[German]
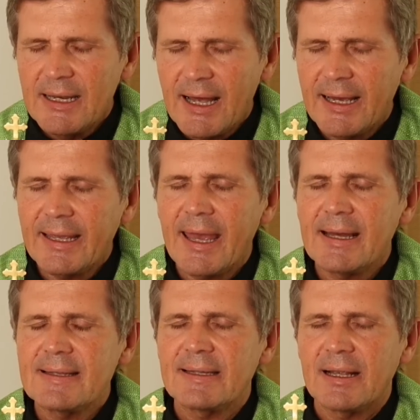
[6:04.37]
der heiligen
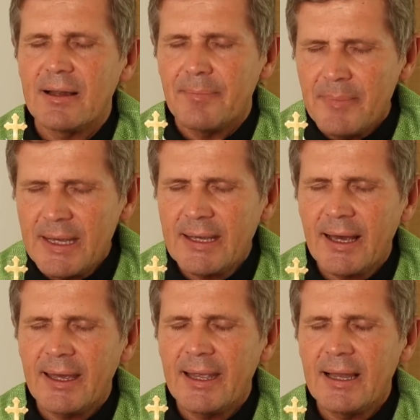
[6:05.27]
Erzengel
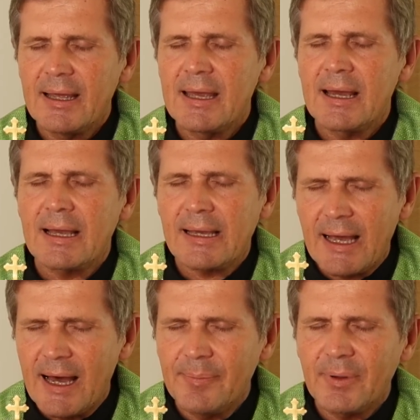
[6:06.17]
Michael,
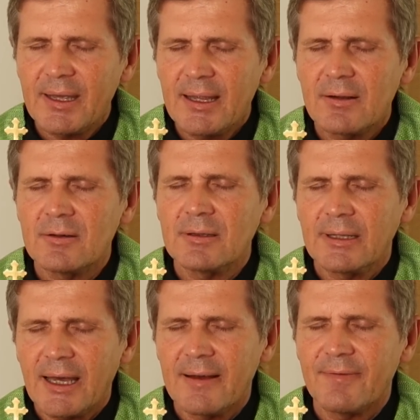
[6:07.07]
Gabriel und
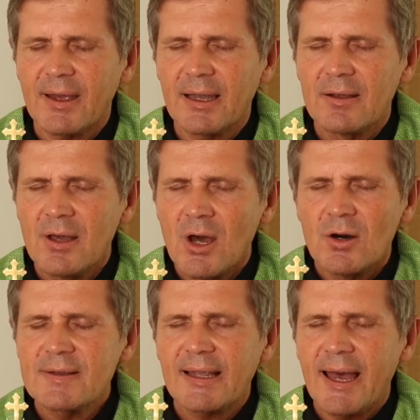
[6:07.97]
Raphael,
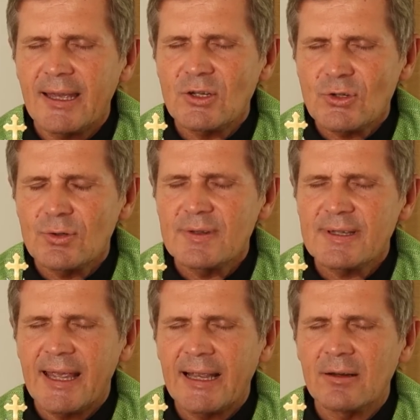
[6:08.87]
unsere heiligen
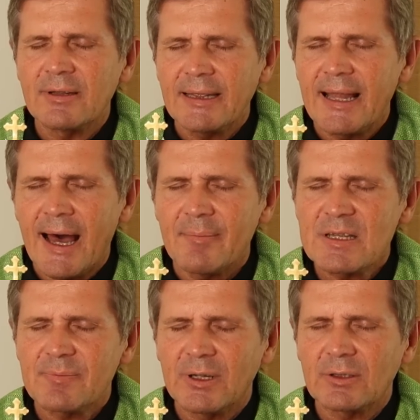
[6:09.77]
Schutzengel und
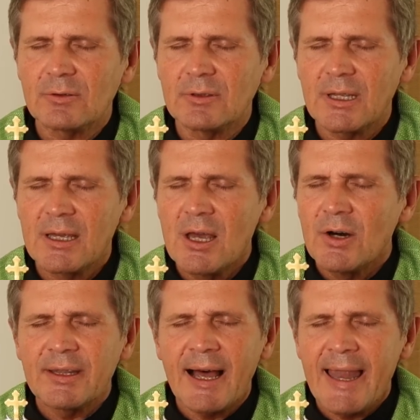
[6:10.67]
Namenspatrone
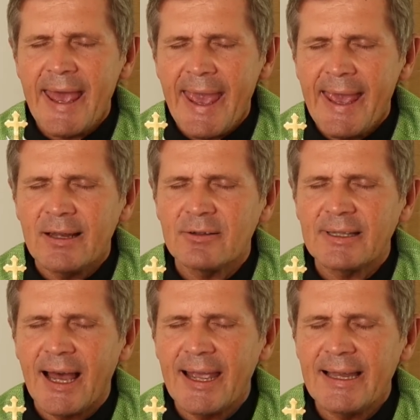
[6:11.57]
und alle Engel
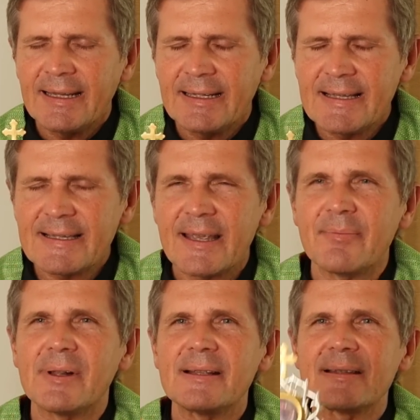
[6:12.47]
und Heiligen des
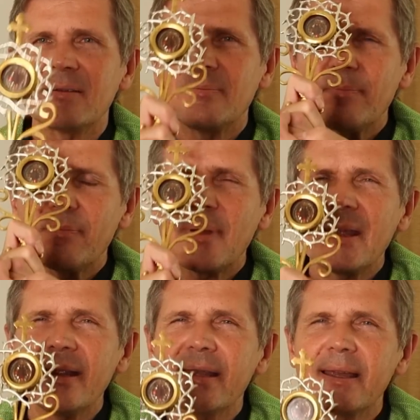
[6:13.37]
Himmels,
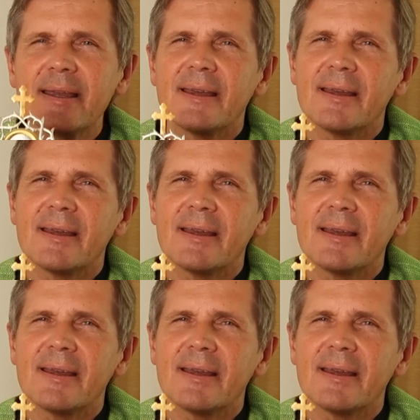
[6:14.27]
binde,